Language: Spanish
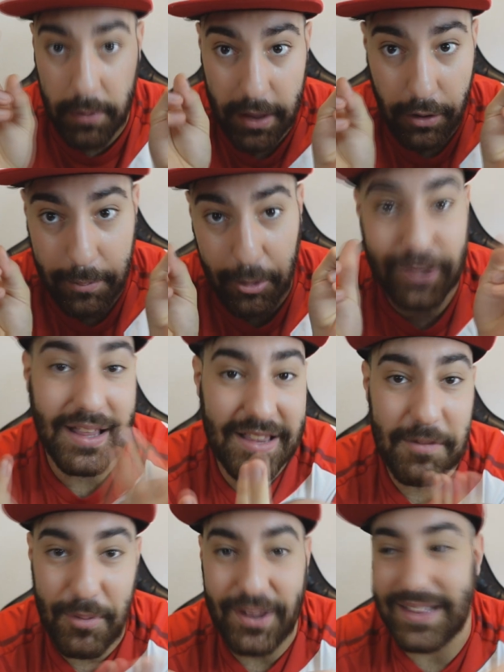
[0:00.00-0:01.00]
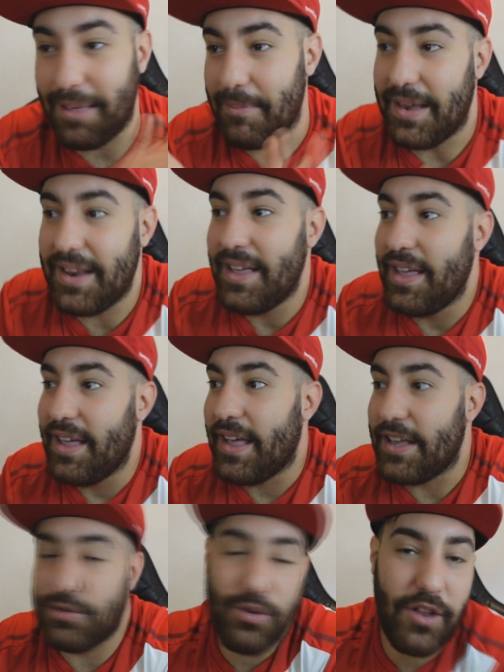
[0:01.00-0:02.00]
Digo importantes porque también
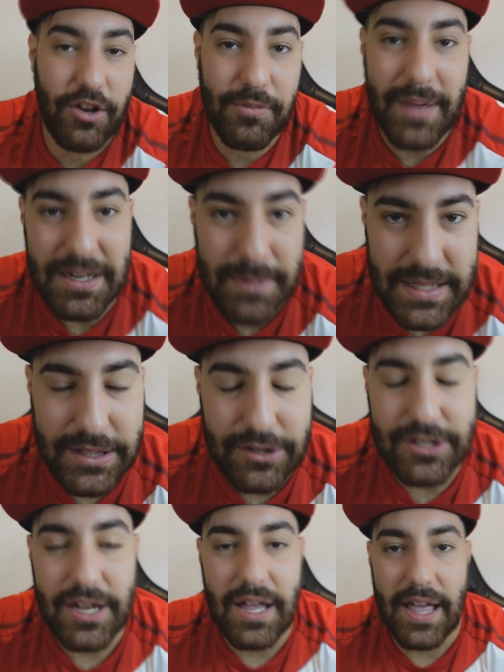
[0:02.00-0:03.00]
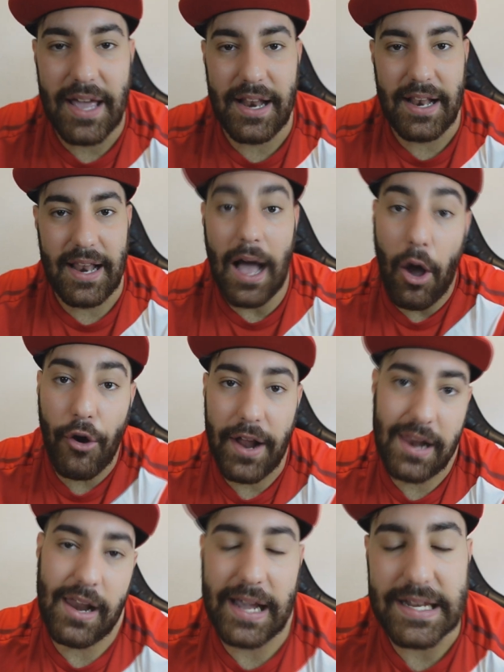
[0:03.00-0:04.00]
es uno de los más vistos en la
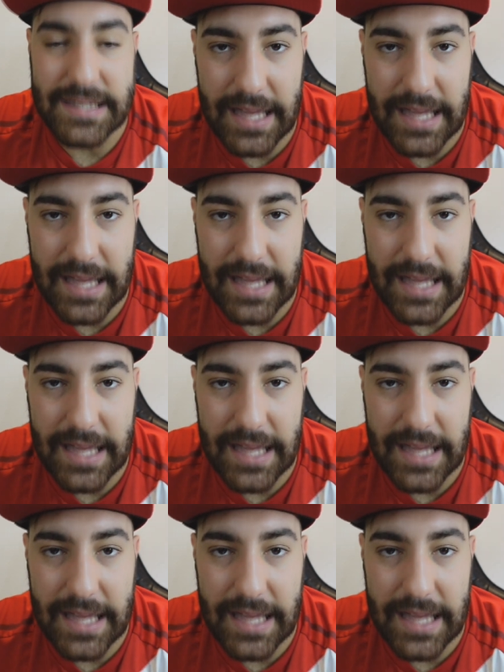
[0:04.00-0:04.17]
hora en la que